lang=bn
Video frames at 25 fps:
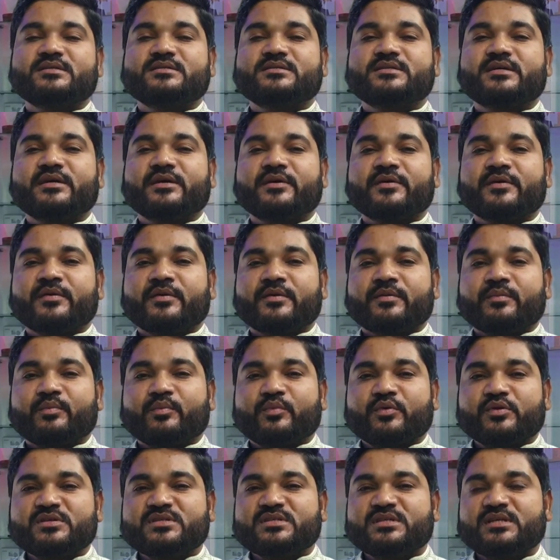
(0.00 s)
যে
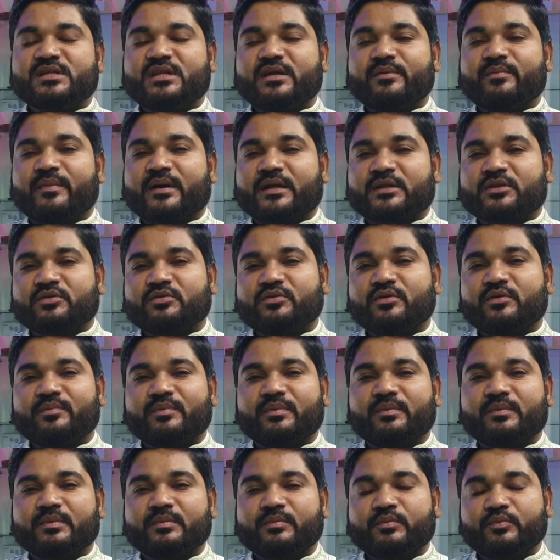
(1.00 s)
মসজিদে মাত্র
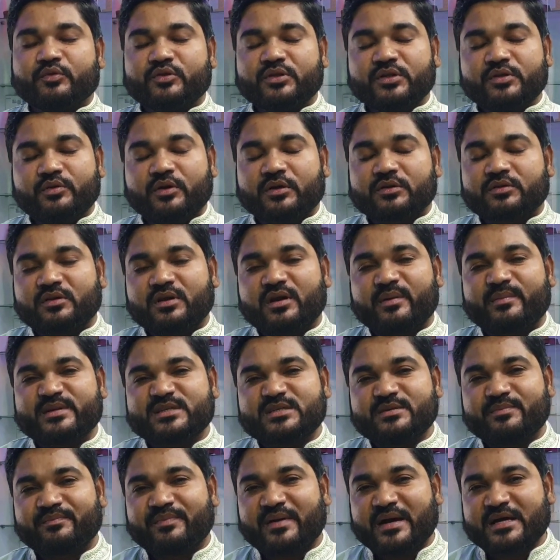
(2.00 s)
প্রতি অক্ত
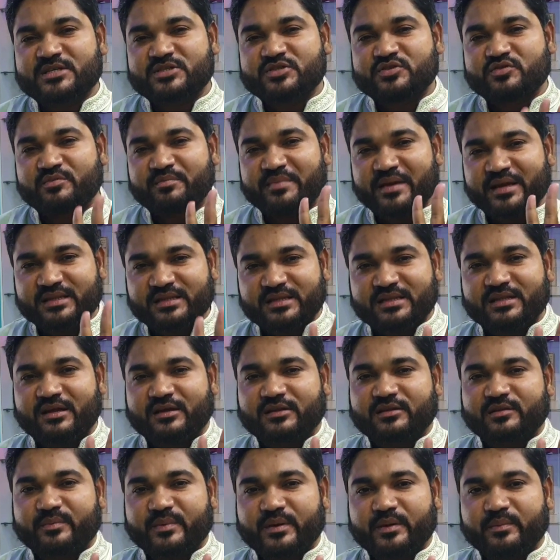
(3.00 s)
নামাজে পাঁচজন ব্যক্তি
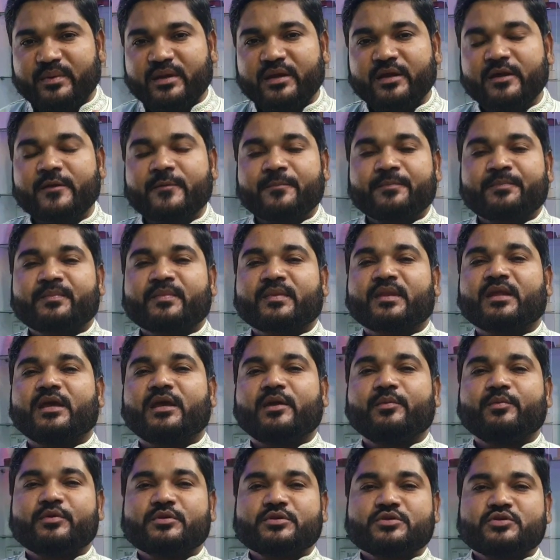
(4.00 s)
থাকতে পারবে
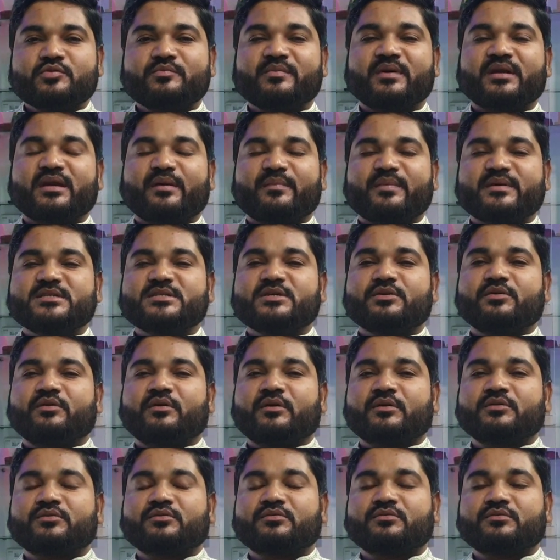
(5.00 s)
এবং জুমা নামাজে
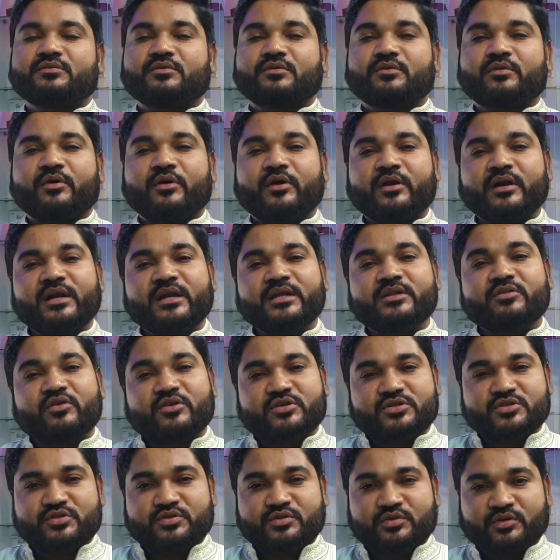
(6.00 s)
অনলি
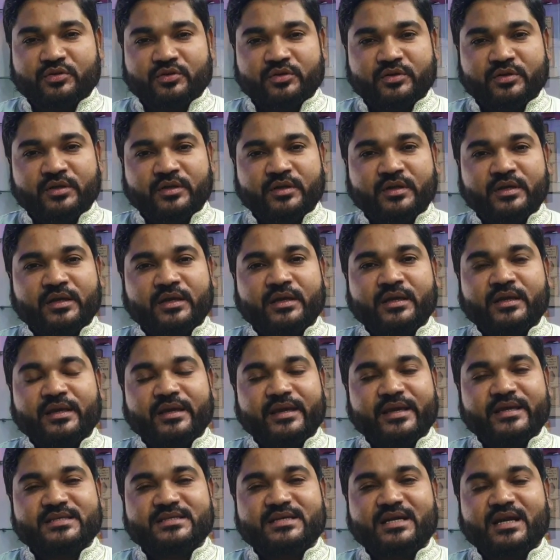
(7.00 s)
দশজন
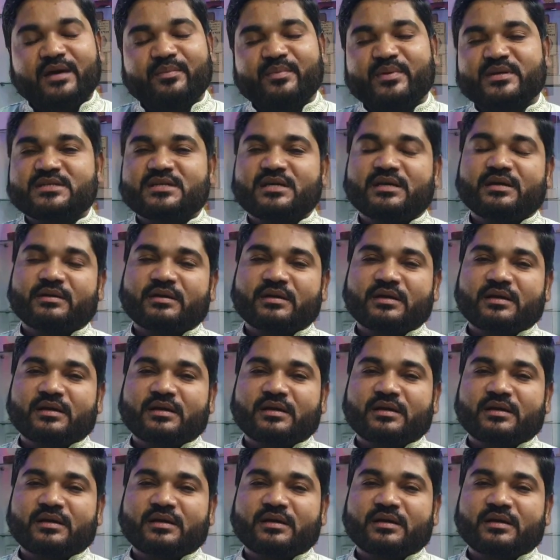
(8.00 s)
এছাড়া বেশি